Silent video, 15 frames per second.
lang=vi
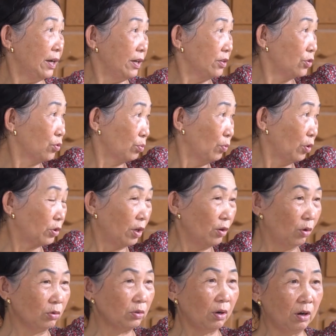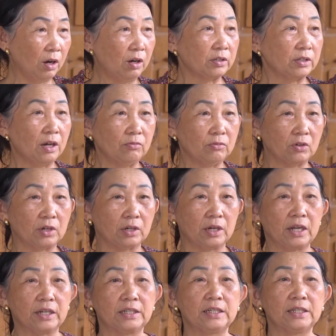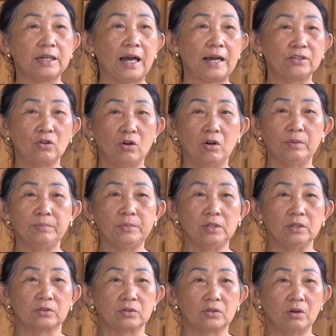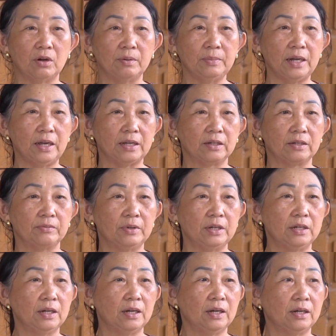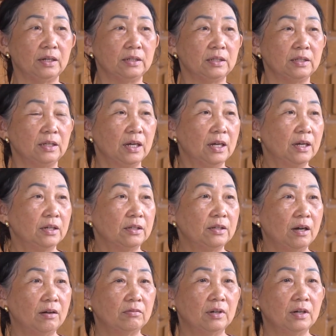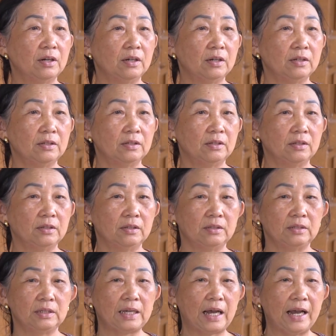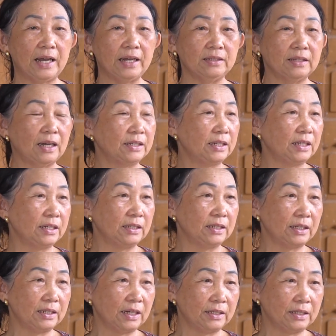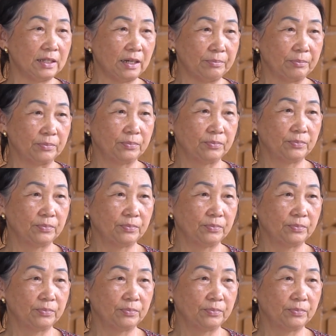này, sụt một cái hố to, xong còn đề nghị cả xóm, trưởng xóm này bên trong xã ra xem.